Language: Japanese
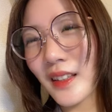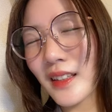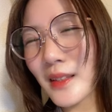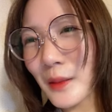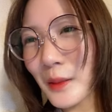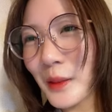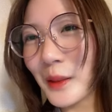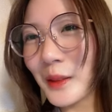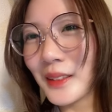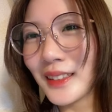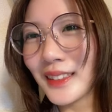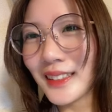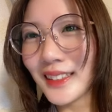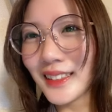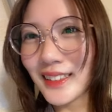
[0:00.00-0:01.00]
うそう
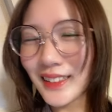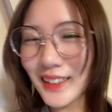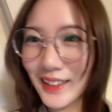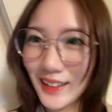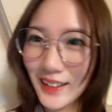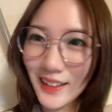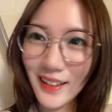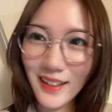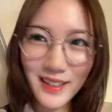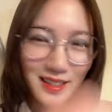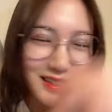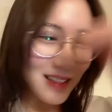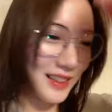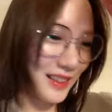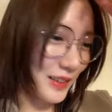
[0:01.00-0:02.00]
大
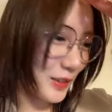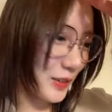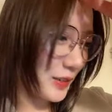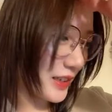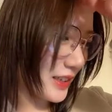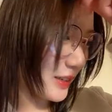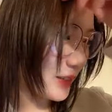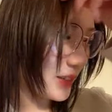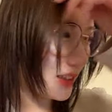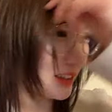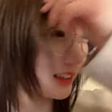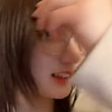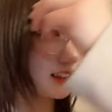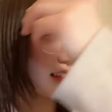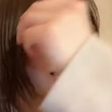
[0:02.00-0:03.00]
好きな曲やの
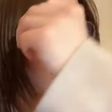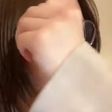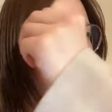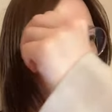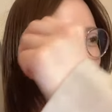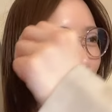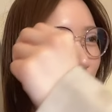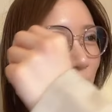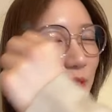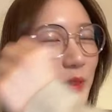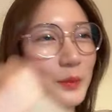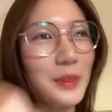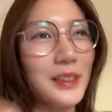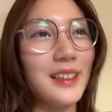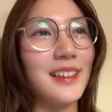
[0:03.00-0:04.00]
に
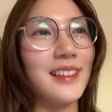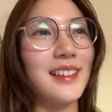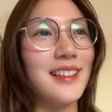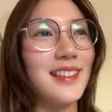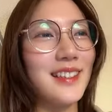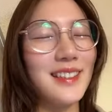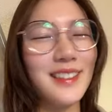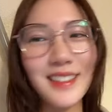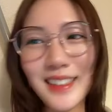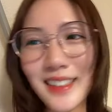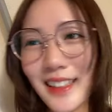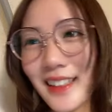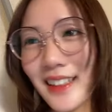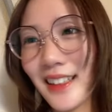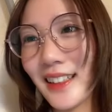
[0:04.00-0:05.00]
読めないんです
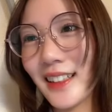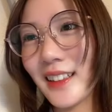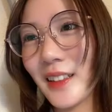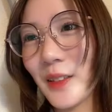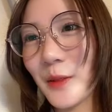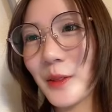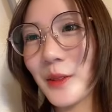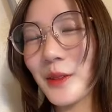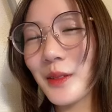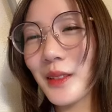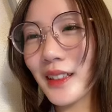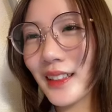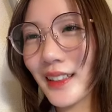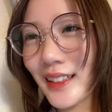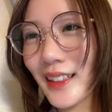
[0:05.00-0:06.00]
でも
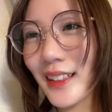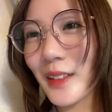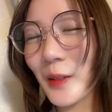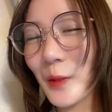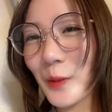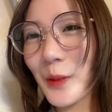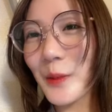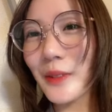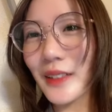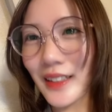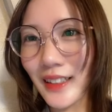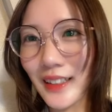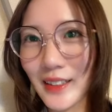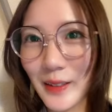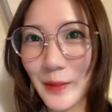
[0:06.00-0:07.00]
今回で覚えまし
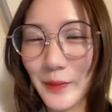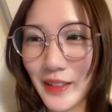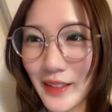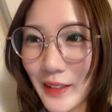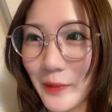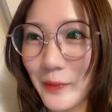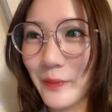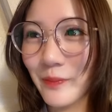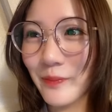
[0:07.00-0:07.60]
たすいません